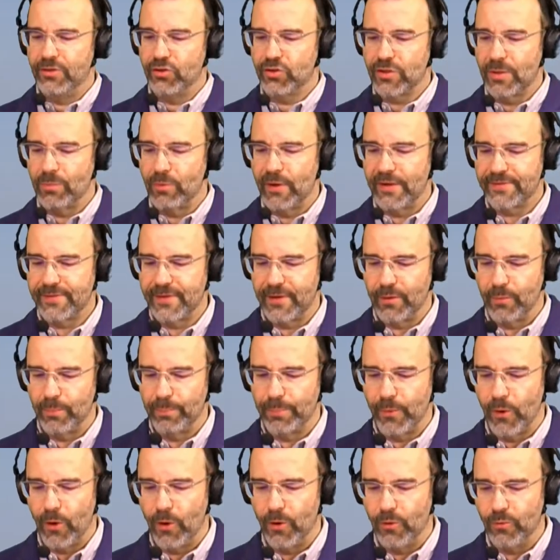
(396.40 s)
diciamo essere un
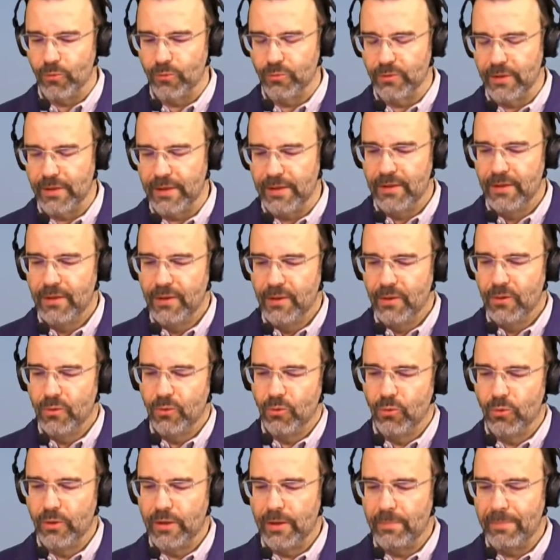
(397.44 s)
po' un,
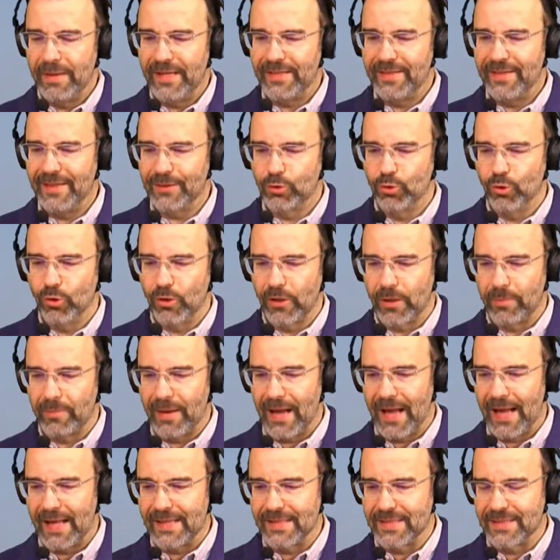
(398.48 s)
un mediatore,
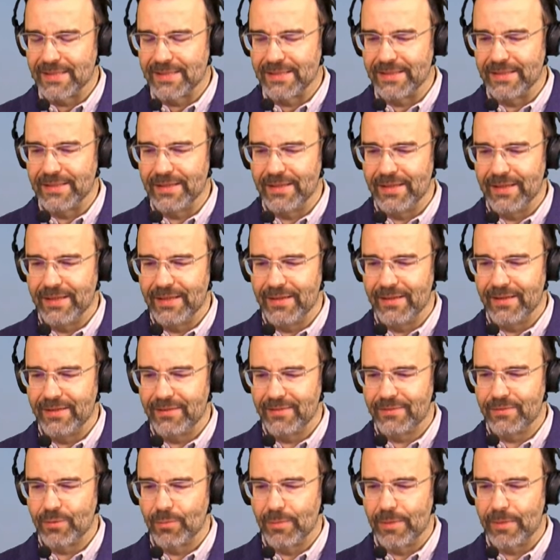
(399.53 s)
ma anzi eh,
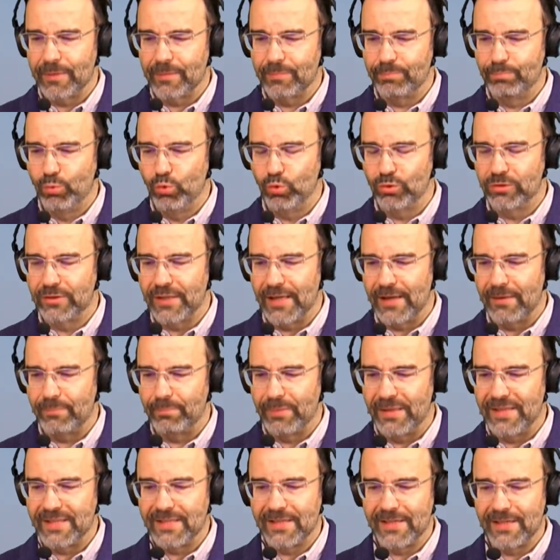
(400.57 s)
insomma, butta
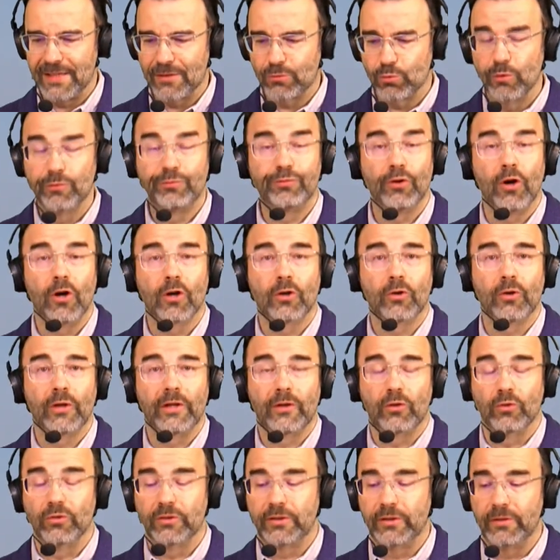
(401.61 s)
benzina sul fuoco
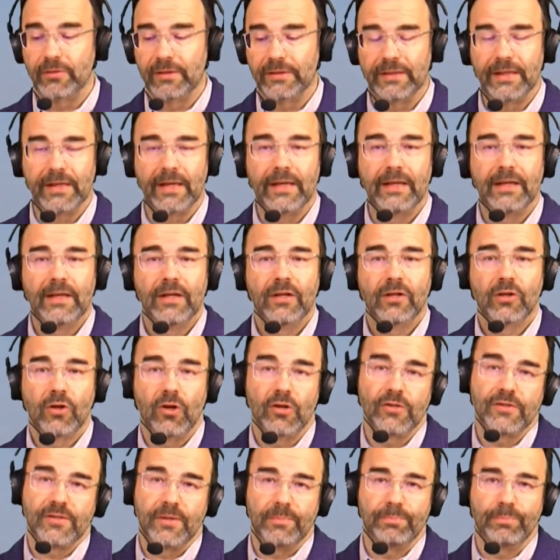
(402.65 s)
e continua a dire
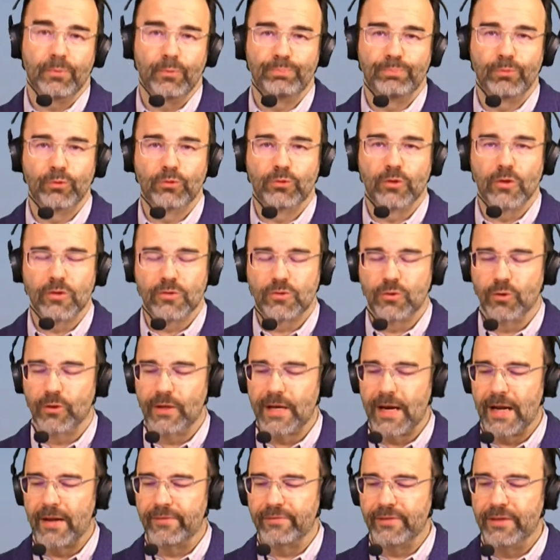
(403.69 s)
cose piuttosto
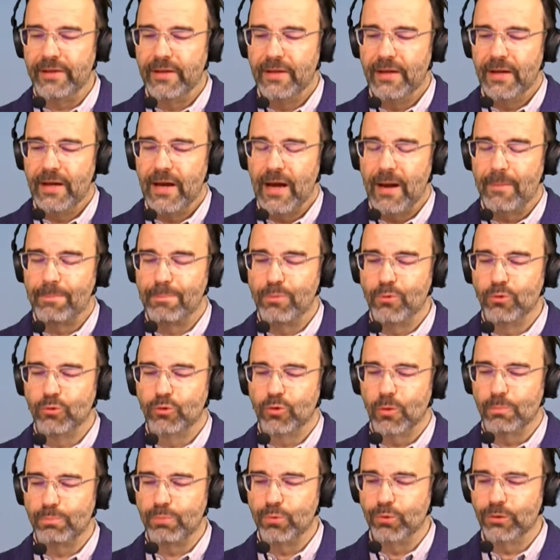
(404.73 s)
gravi,
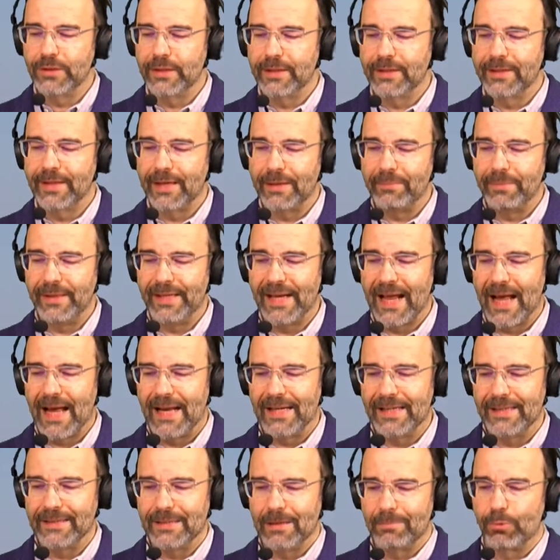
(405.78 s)
appunto Putin
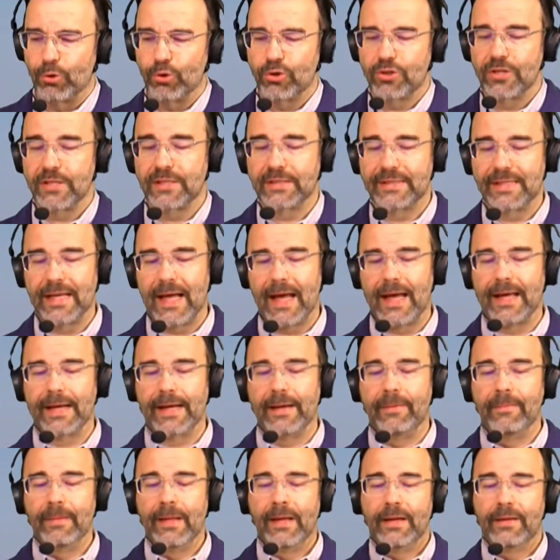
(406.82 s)
criminale da
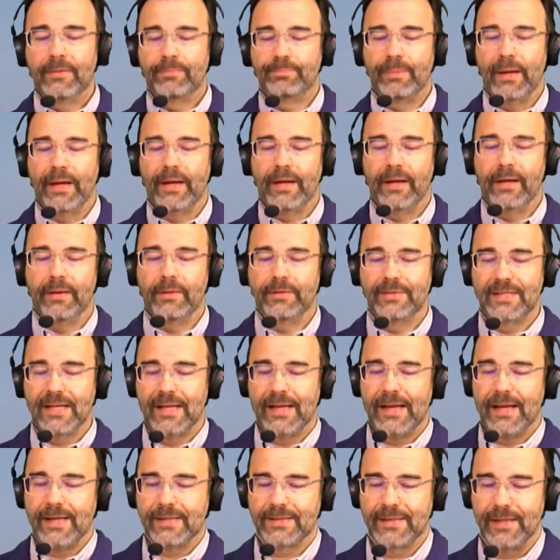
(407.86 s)
processare, eh,
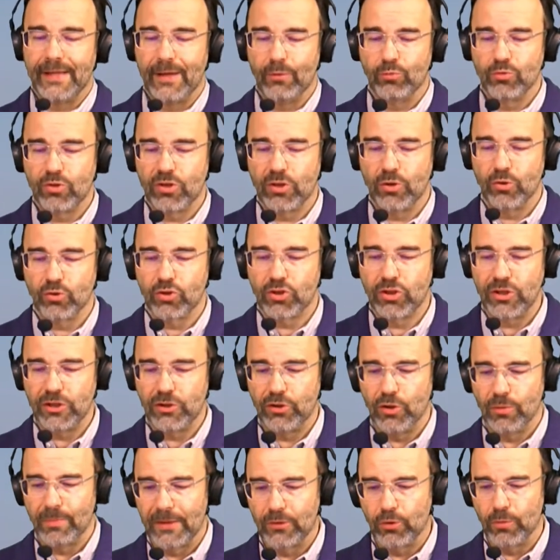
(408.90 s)
Zelensky è un
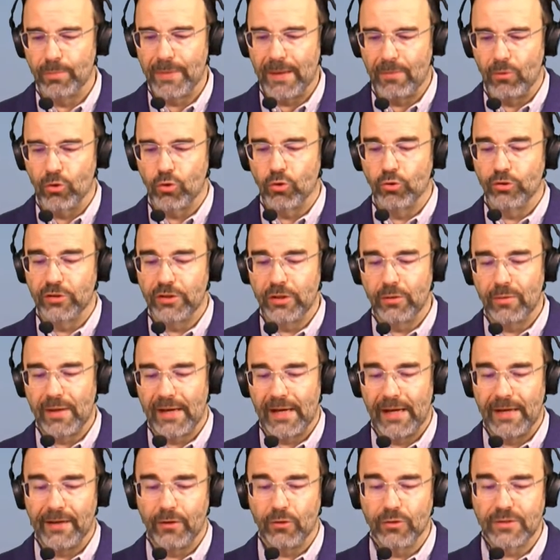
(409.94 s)
genocidio ma dobbiamo
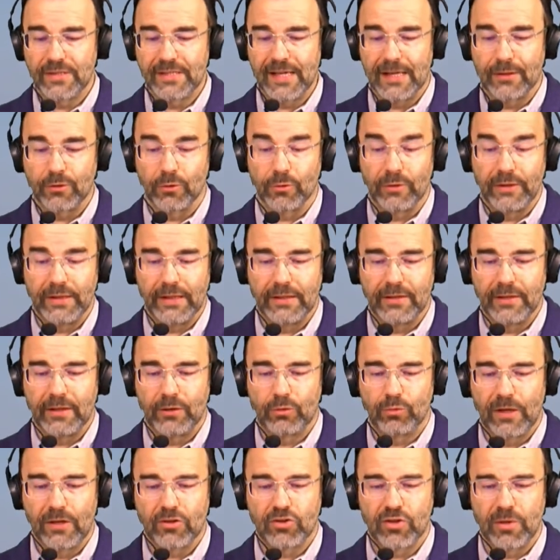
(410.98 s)
continuare il negoziato, quindi
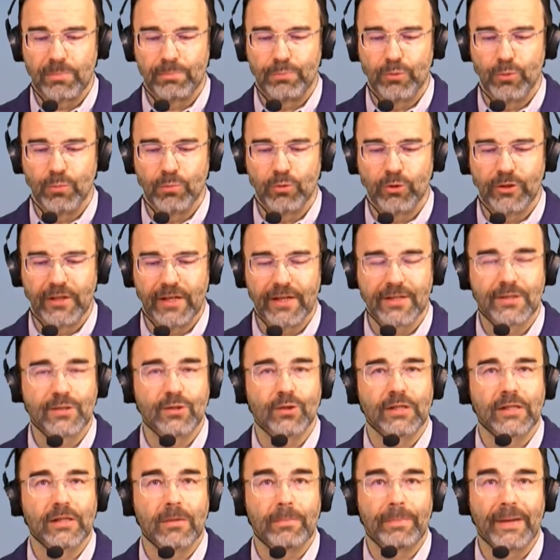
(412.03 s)
addirittura c'è più
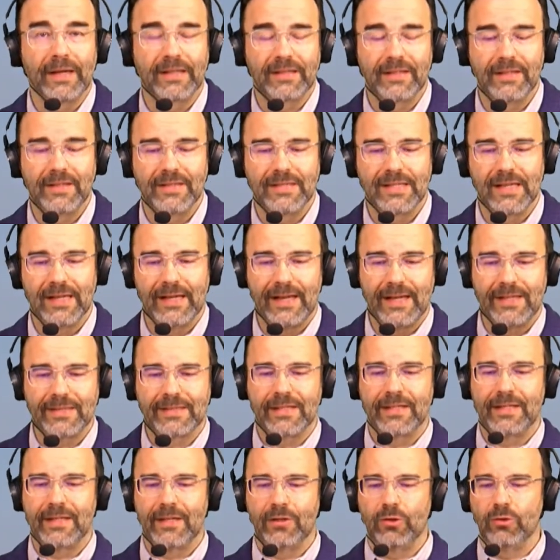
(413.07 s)
moderazione da parte di
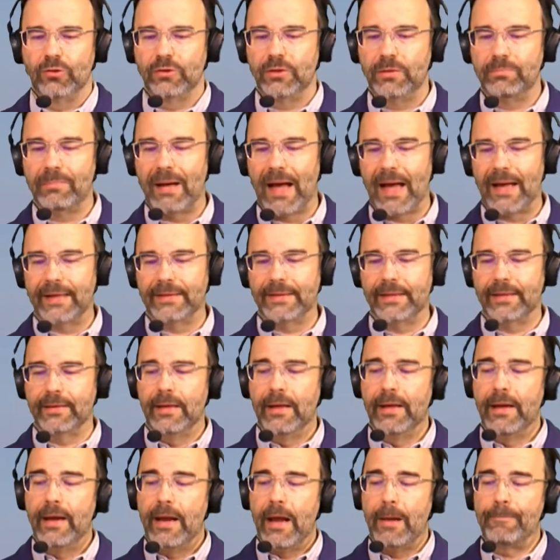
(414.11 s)
Zelensky che non di Biden
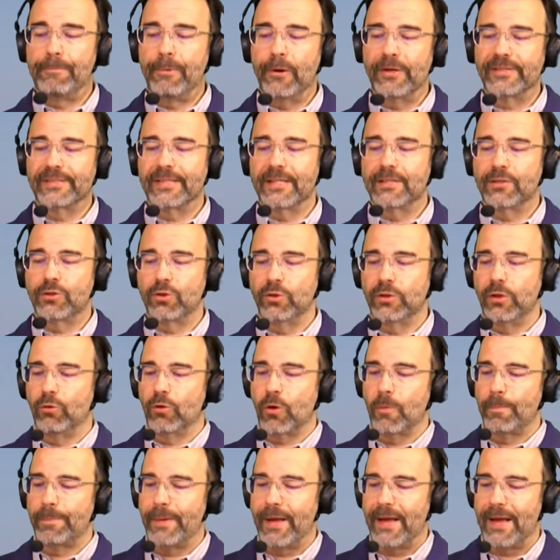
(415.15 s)
e poi sanzioni
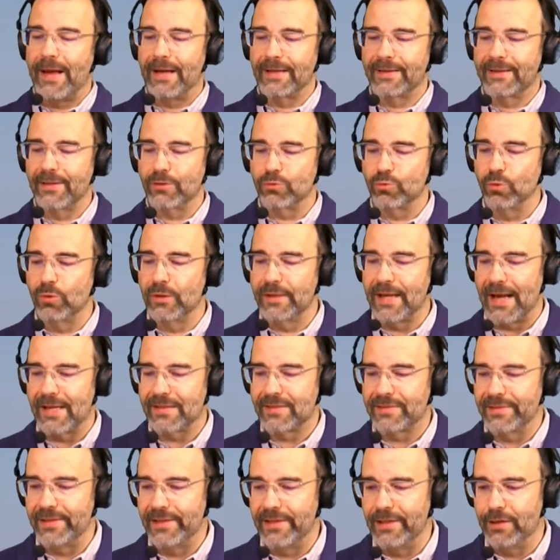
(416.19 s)
europee anche sul
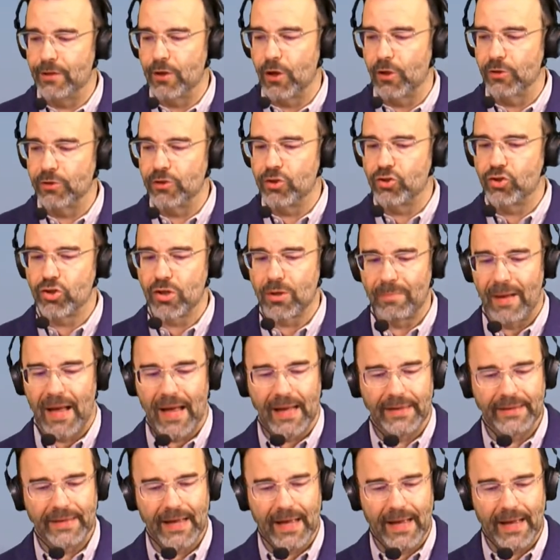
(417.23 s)
gas, il no di
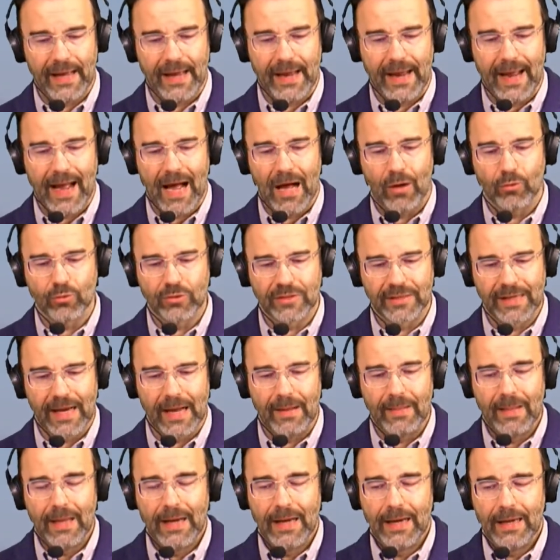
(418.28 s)
Germania e Austria.